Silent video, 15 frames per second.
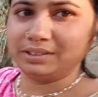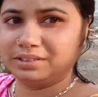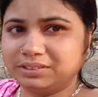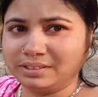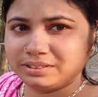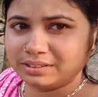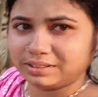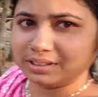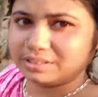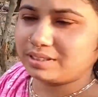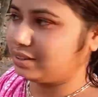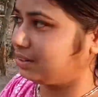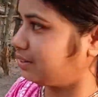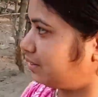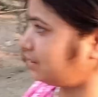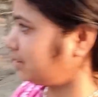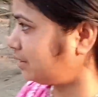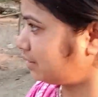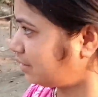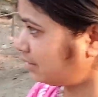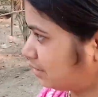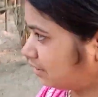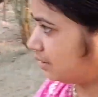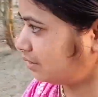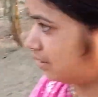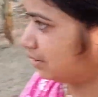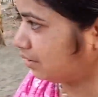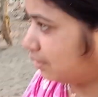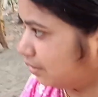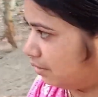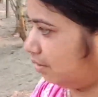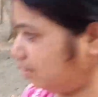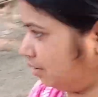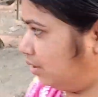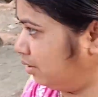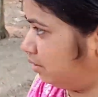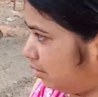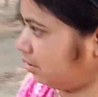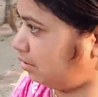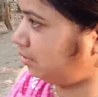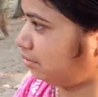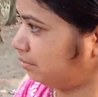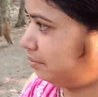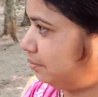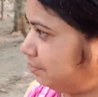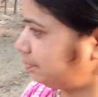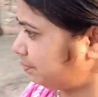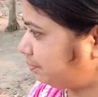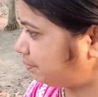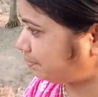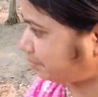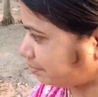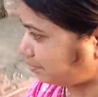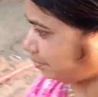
বলছিলাম দেখো আঙ্গুল ধরে ধরে কি সুন্দর করে চলে